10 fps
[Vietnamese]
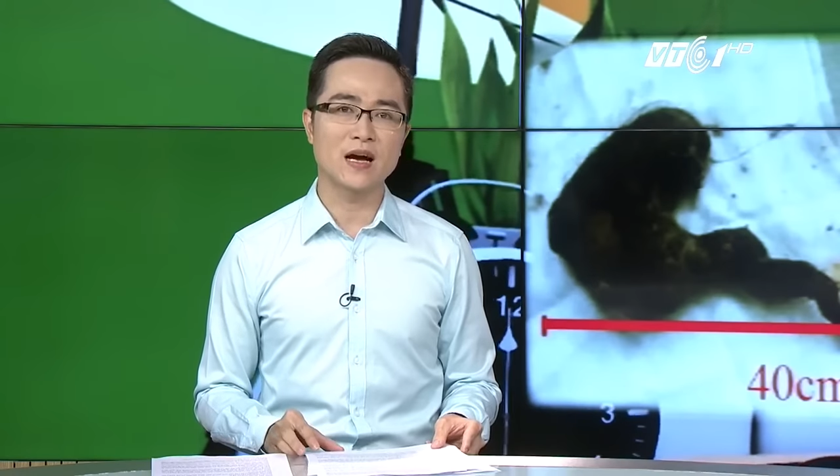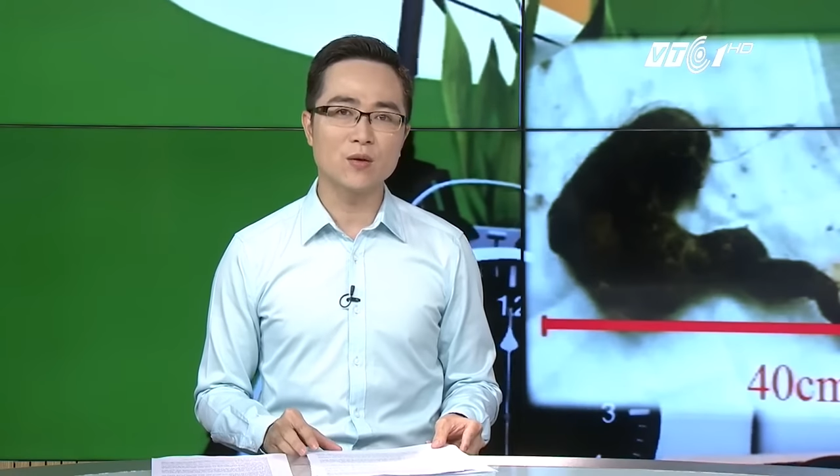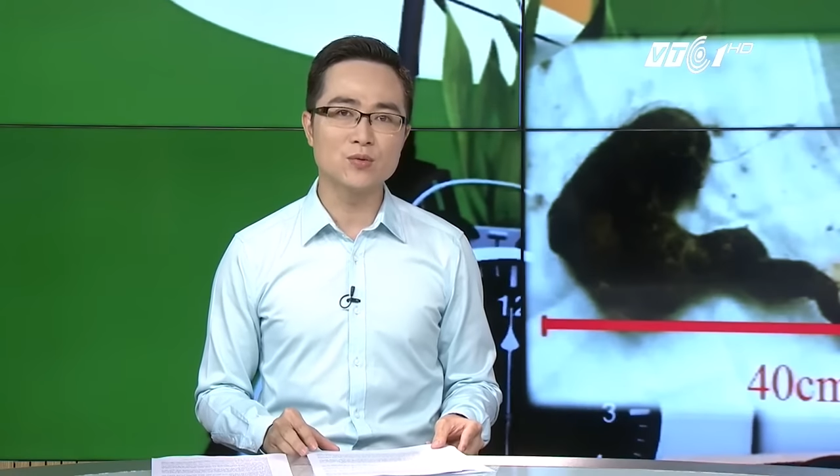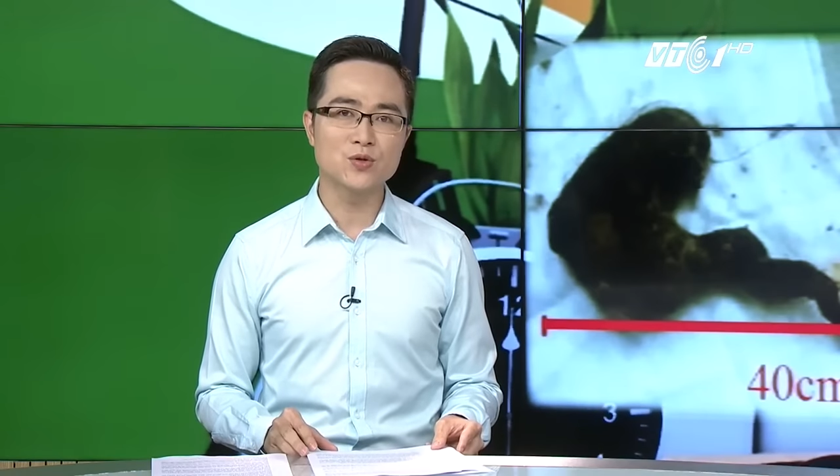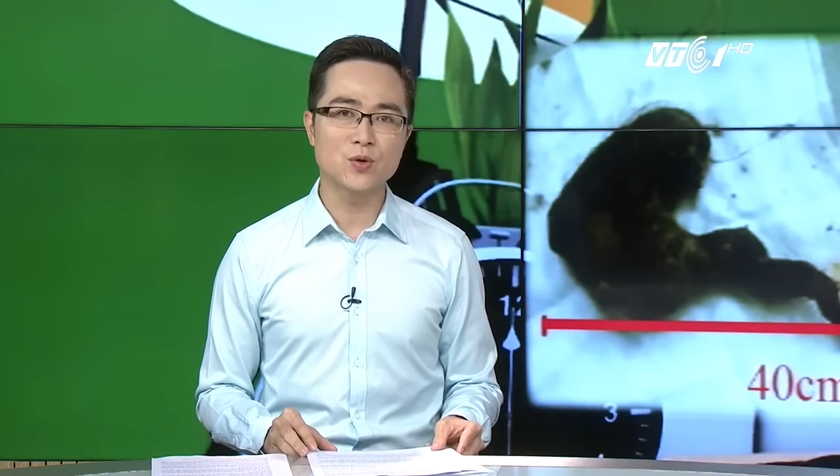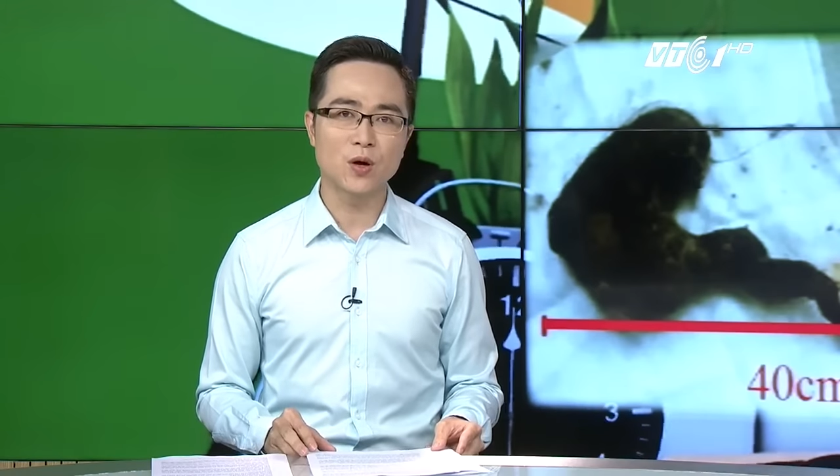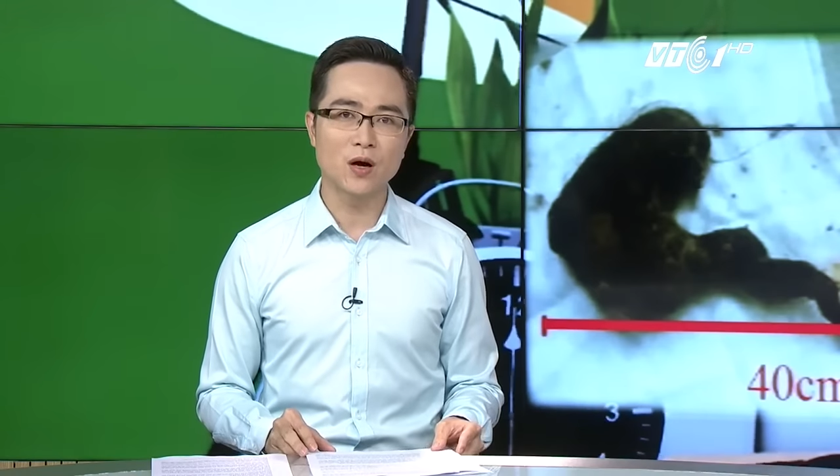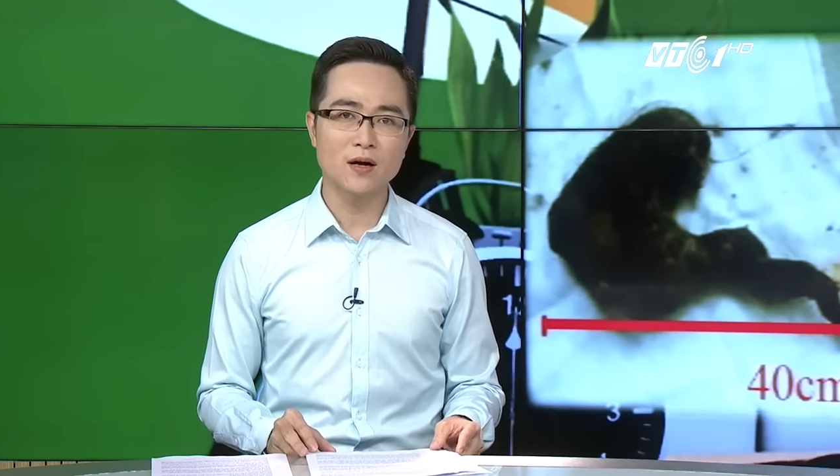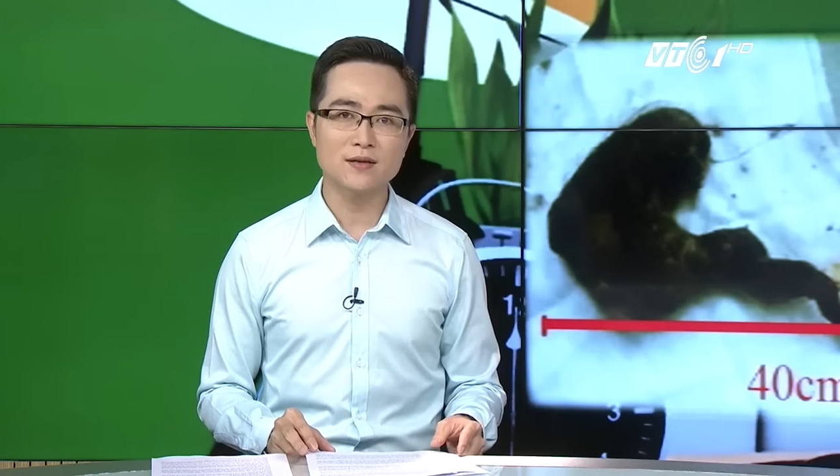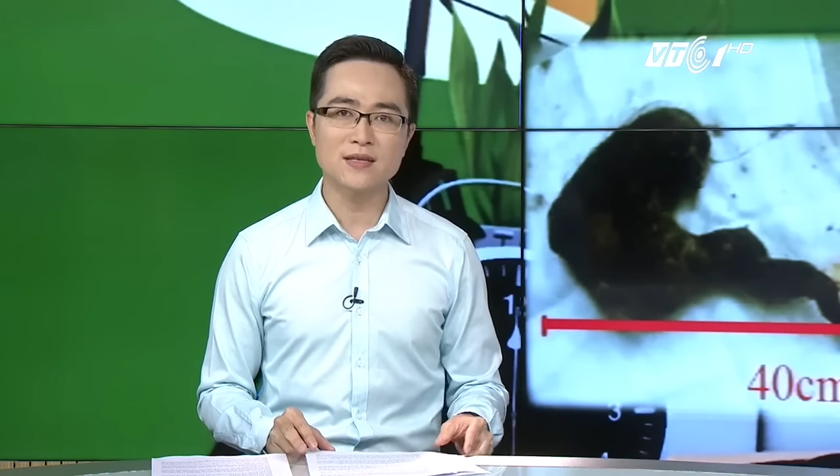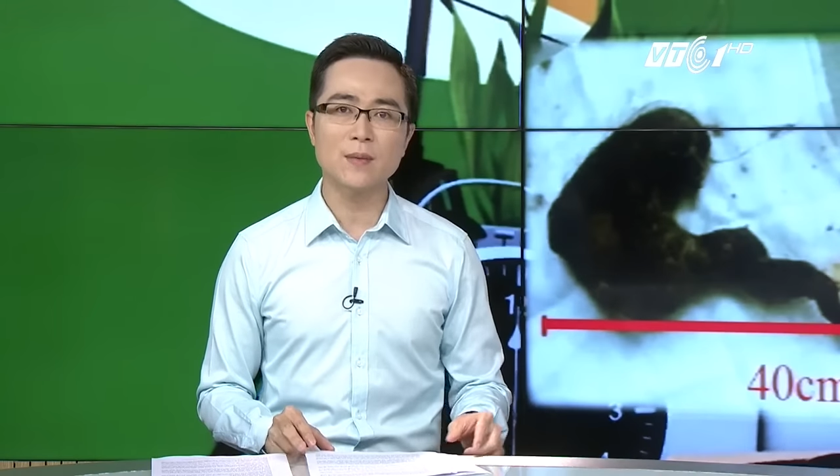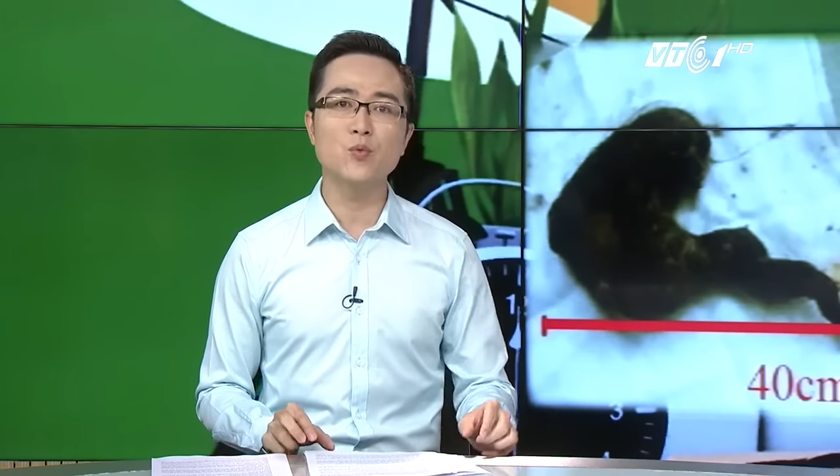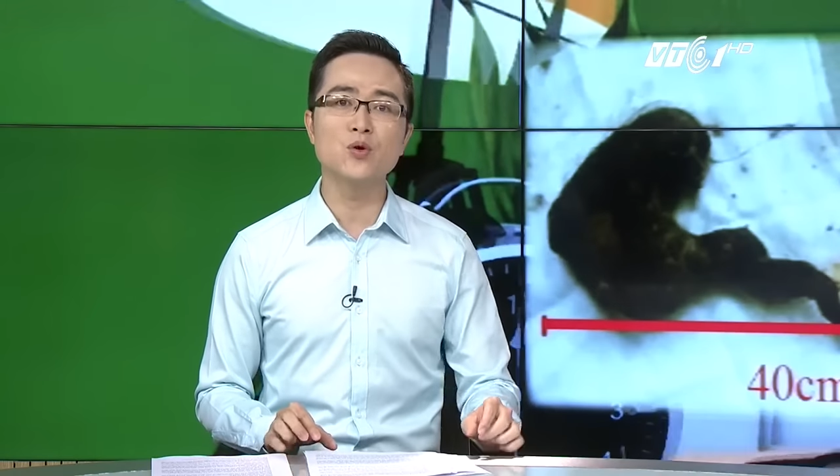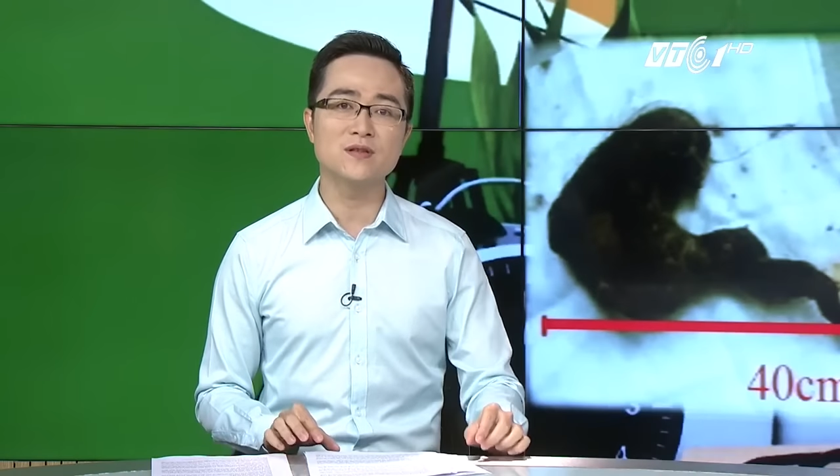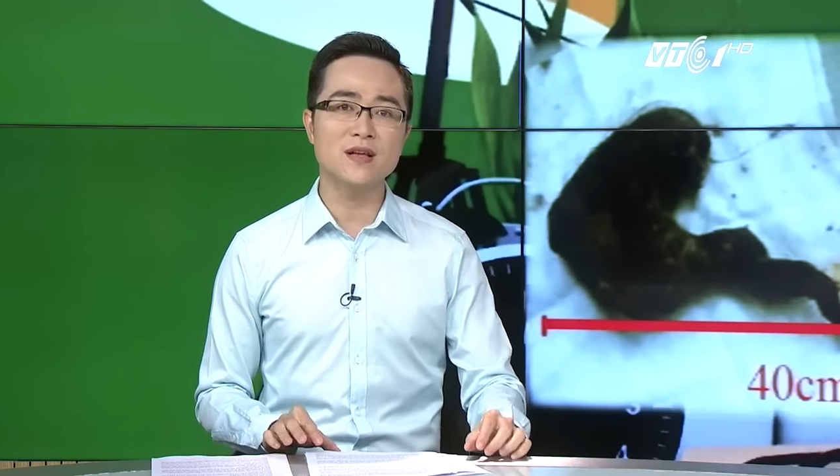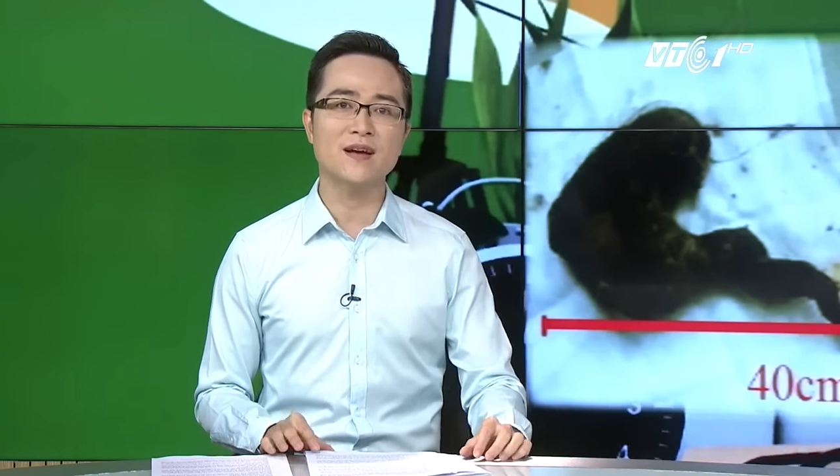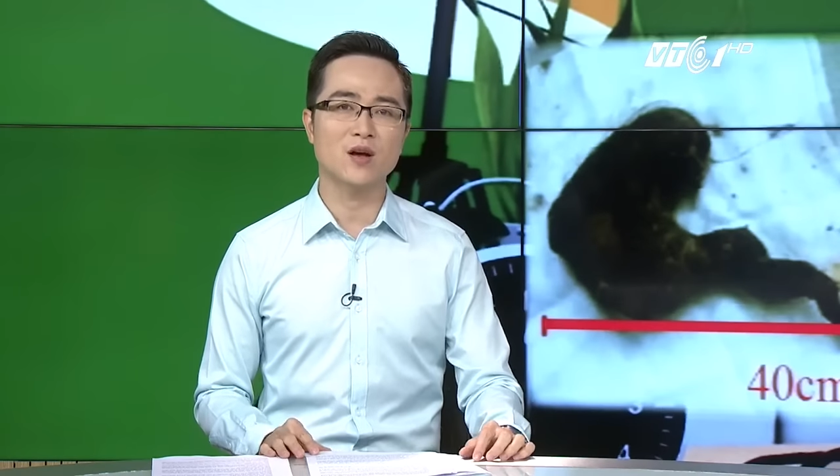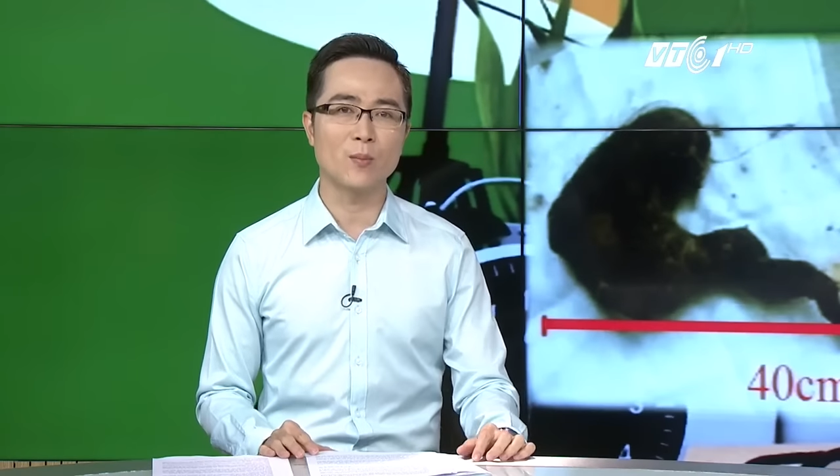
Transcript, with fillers: công chúa Rapunzel